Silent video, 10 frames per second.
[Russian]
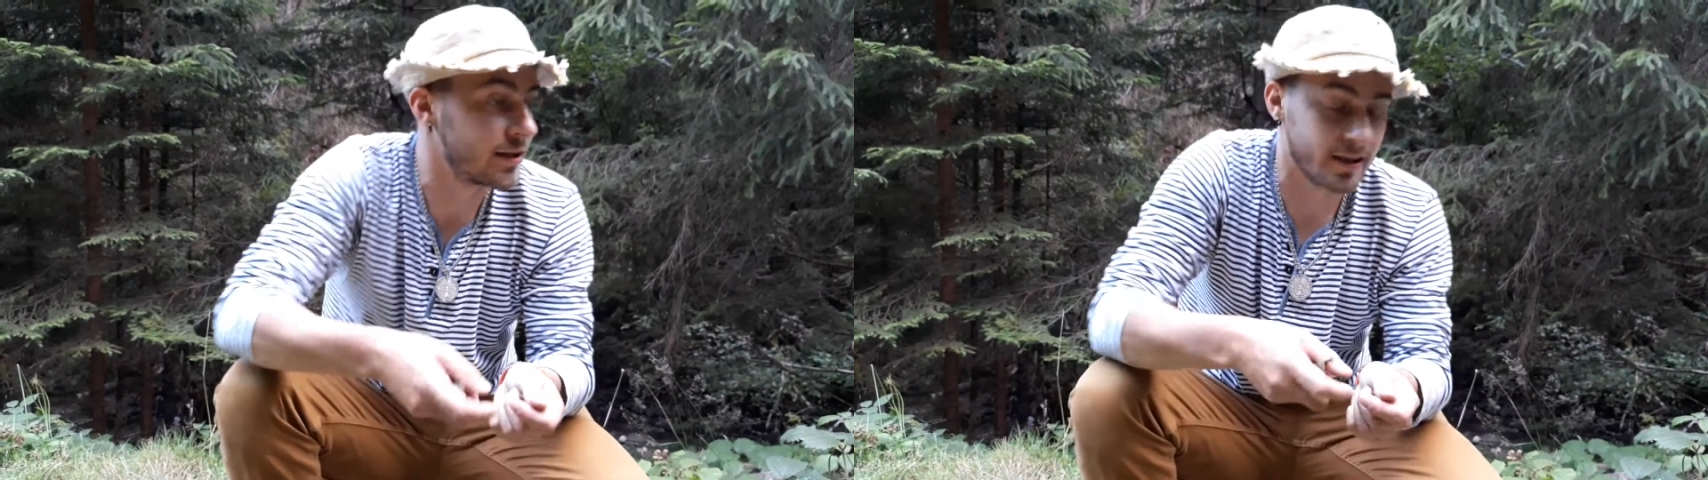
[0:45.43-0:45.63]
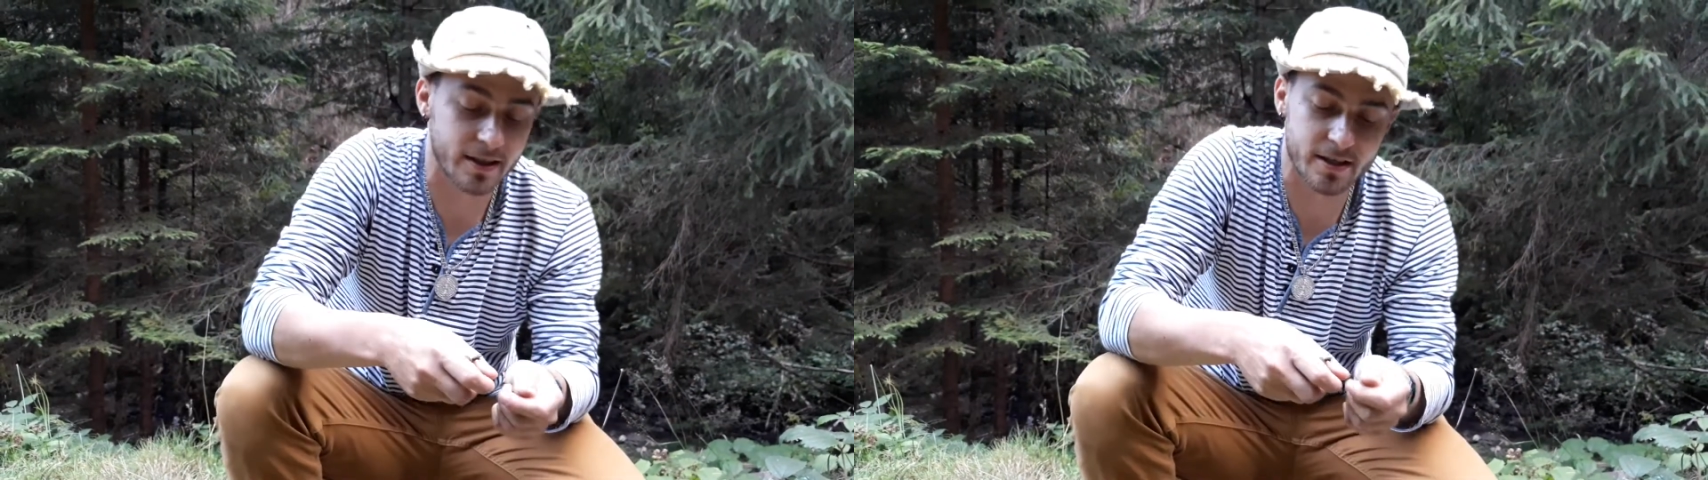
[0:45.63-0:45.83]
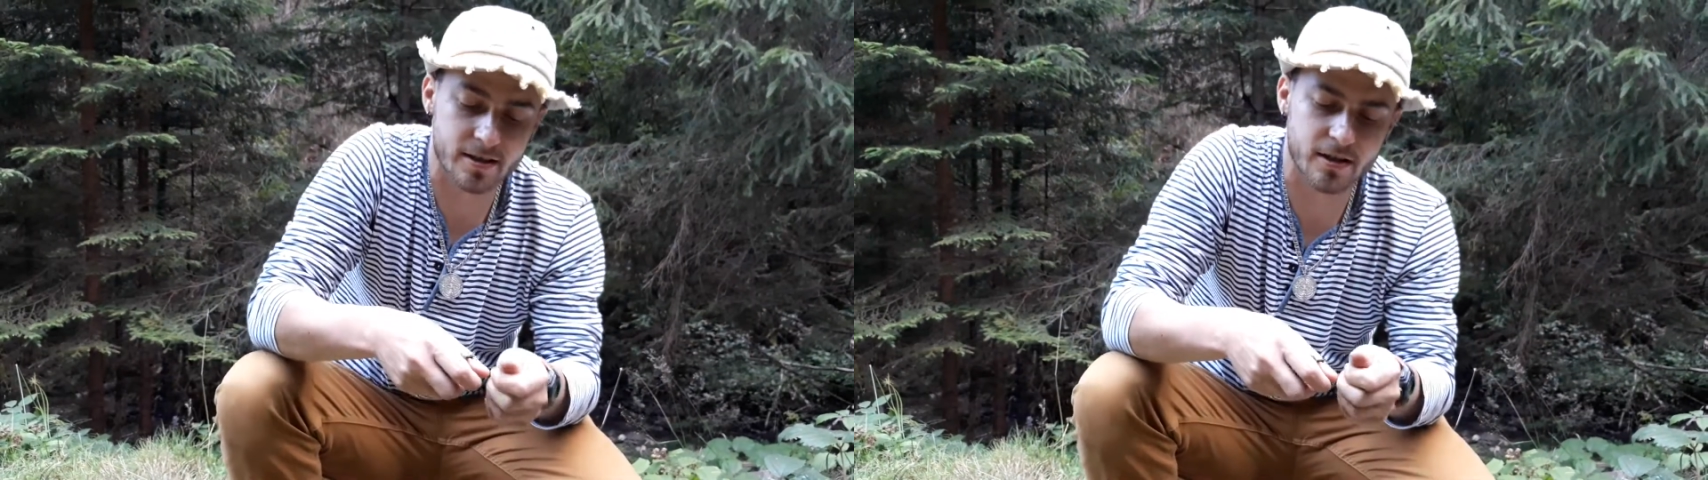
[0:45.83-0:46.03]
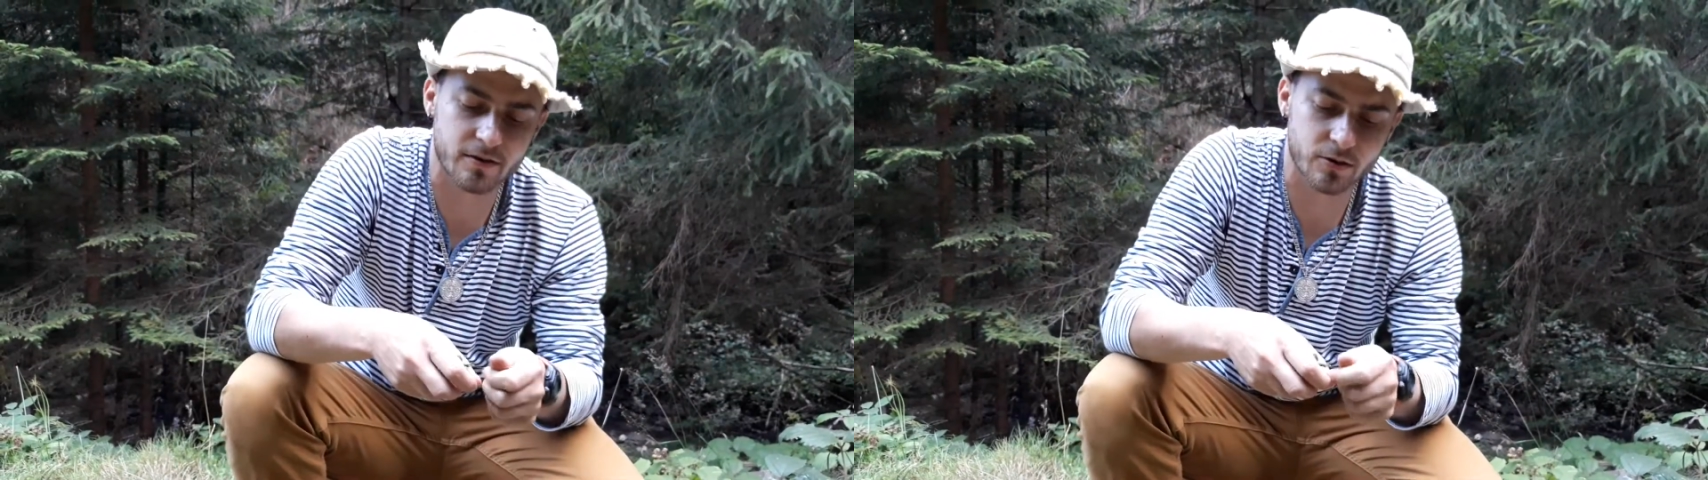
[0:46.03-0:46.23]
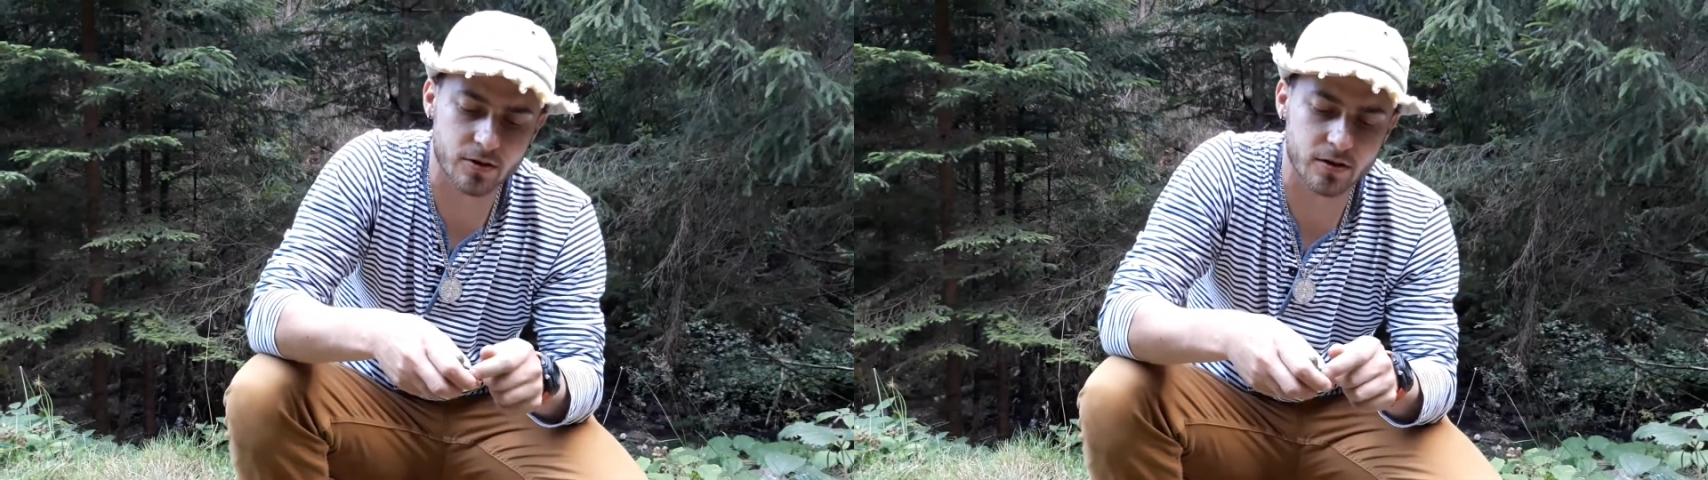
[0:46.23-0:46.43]
конец
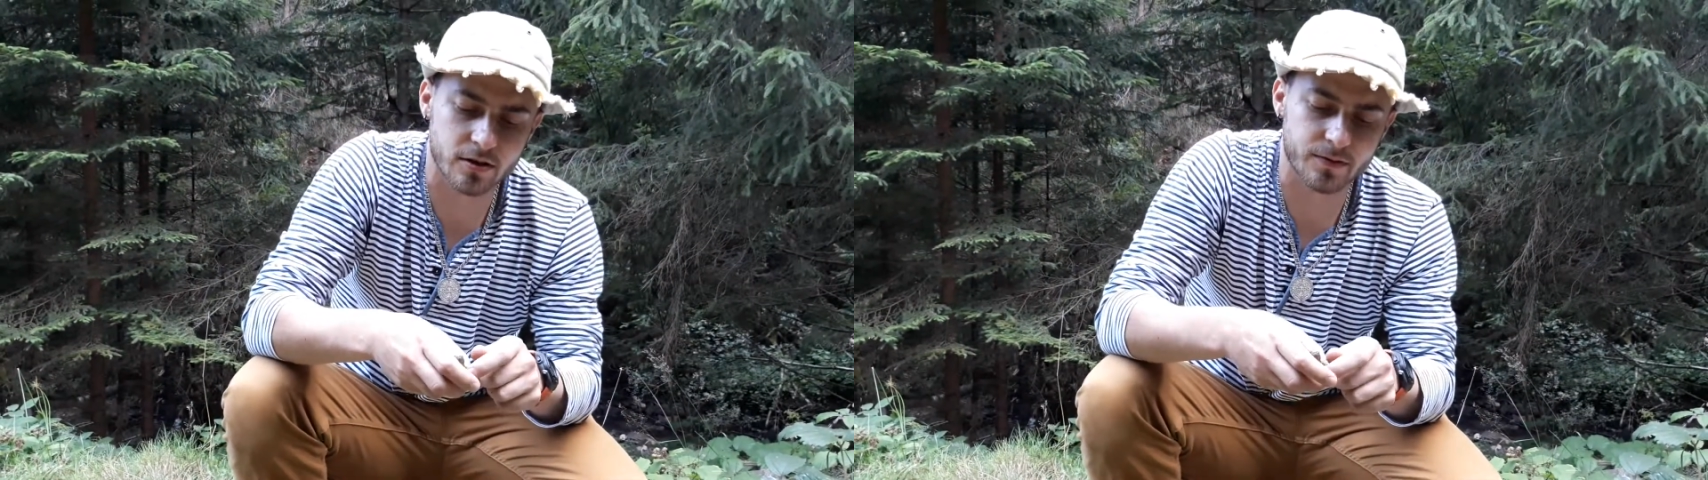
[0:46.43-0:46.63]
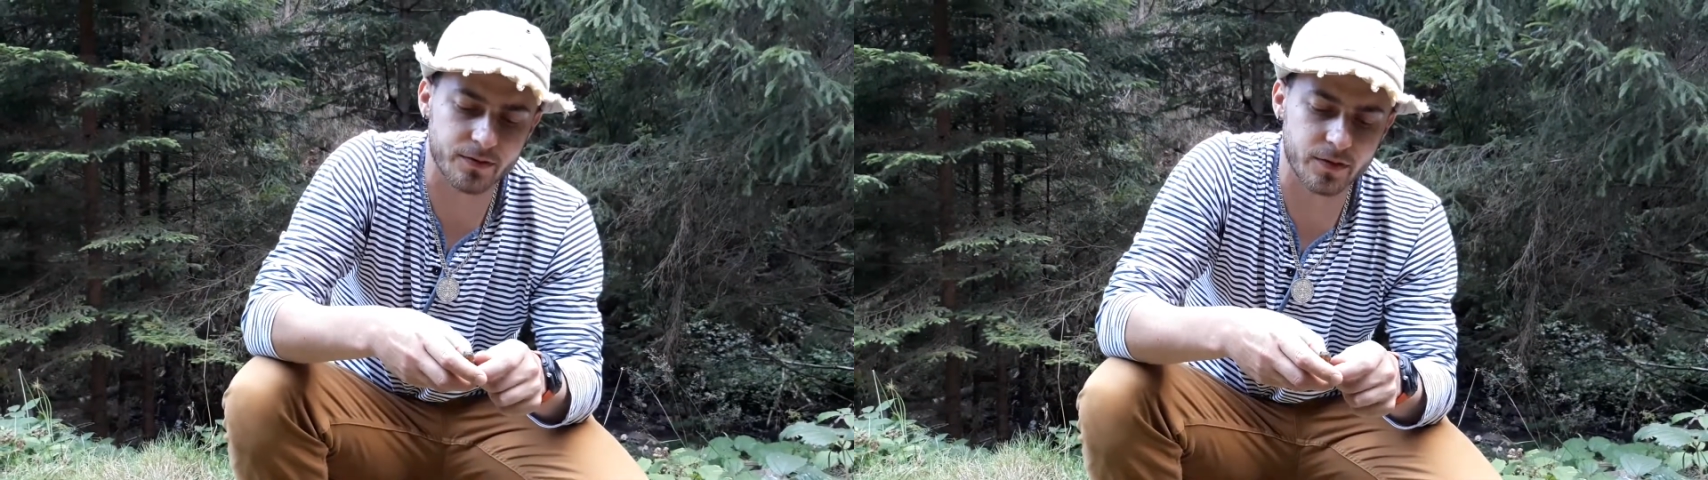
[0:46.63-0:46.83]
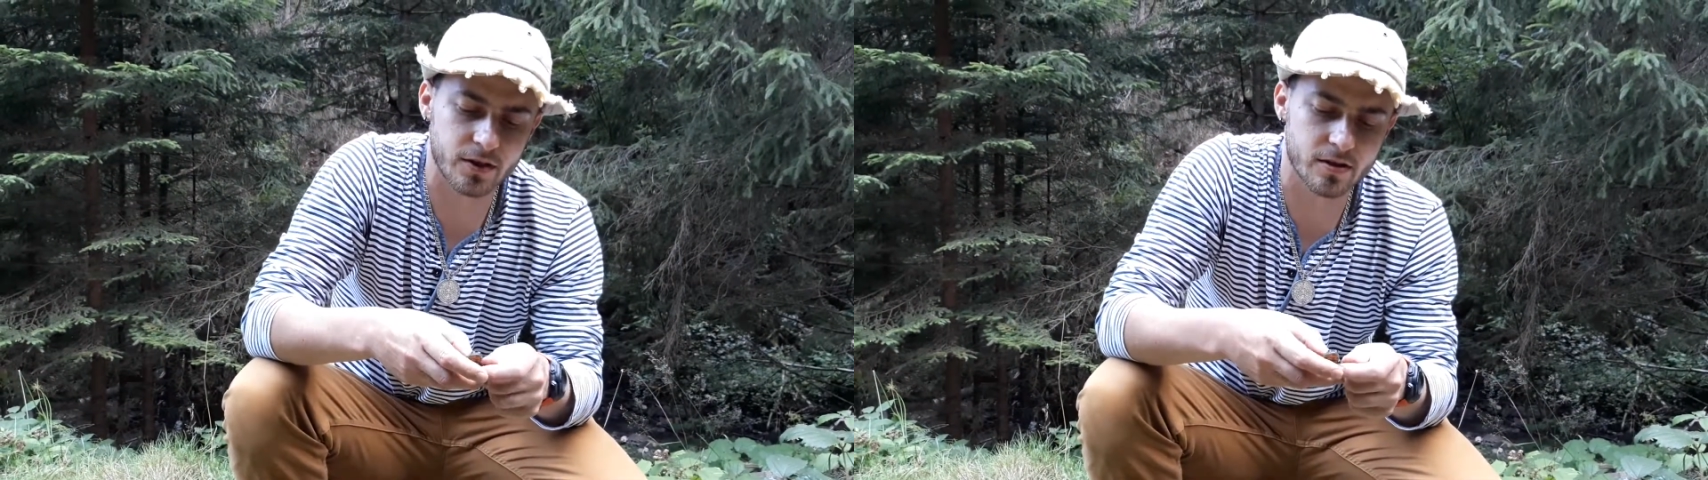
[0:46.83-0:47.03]
августа, и